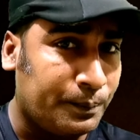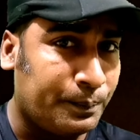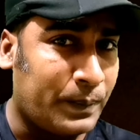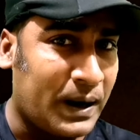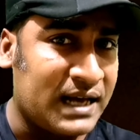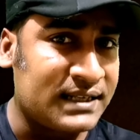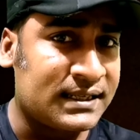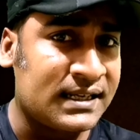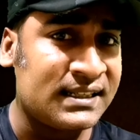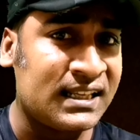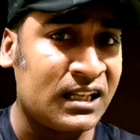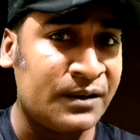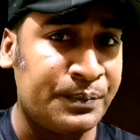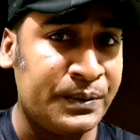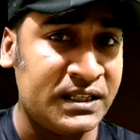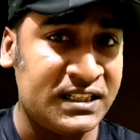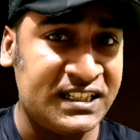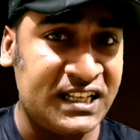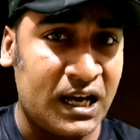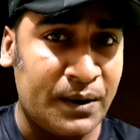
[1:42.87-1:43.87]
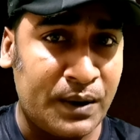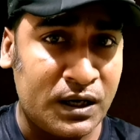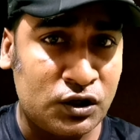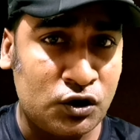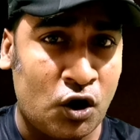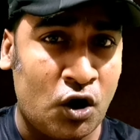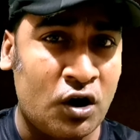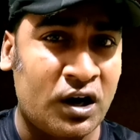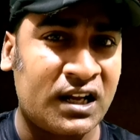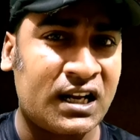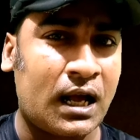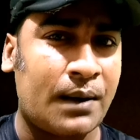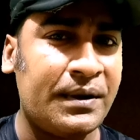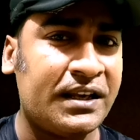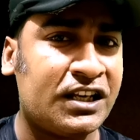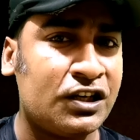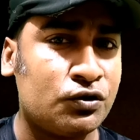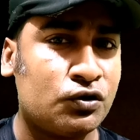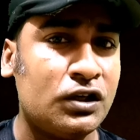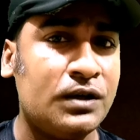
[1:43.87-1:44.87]
পাঁচ হাজার পিস ইয়াবা সহকারে আমি
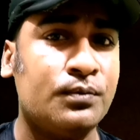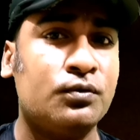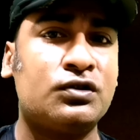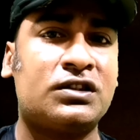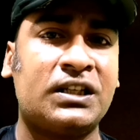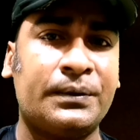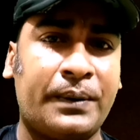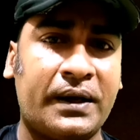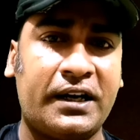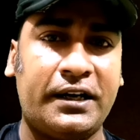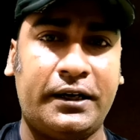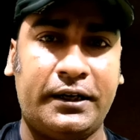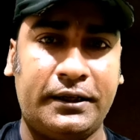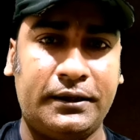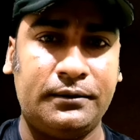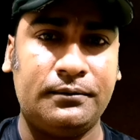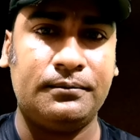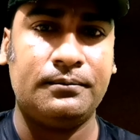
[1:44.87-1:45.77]
কিছুই বুঝতে পারিনি